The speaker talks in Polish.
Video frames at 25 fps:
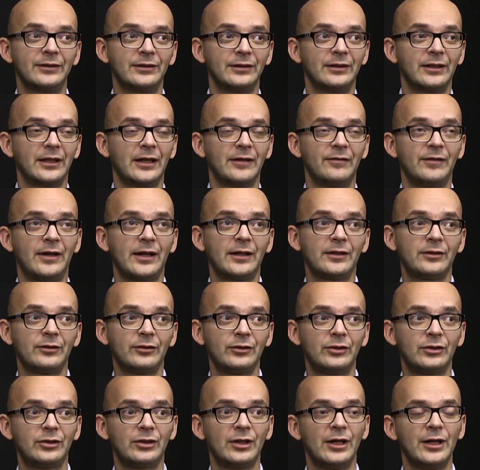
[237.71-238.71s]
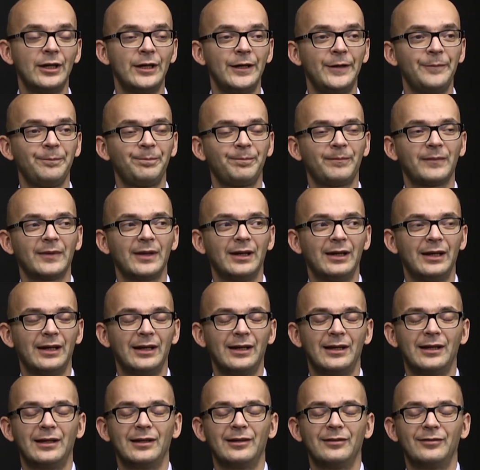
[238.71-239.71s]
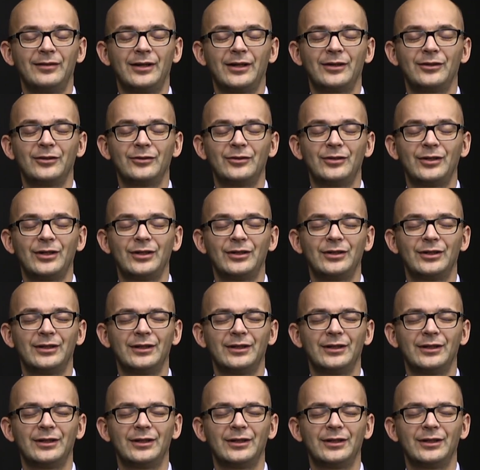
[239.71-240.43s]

czy taka wartość. A warto dodać,